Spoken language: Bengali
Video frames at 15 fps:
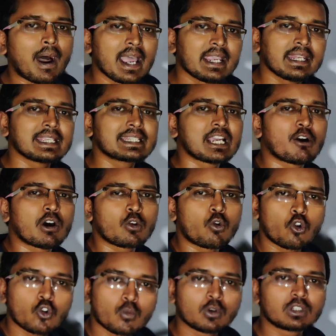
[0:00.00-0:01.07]
বাইরে যাওয়ার
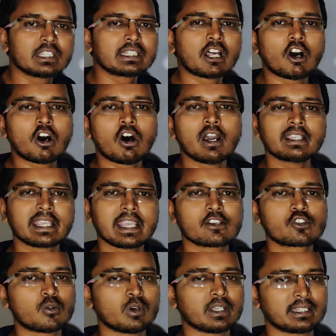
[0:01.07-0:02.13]
অনুমতি দেওয়া হয় সেই
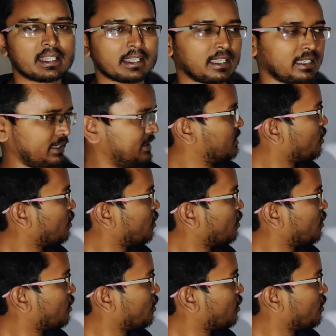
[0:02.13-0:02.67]
সময় থেকে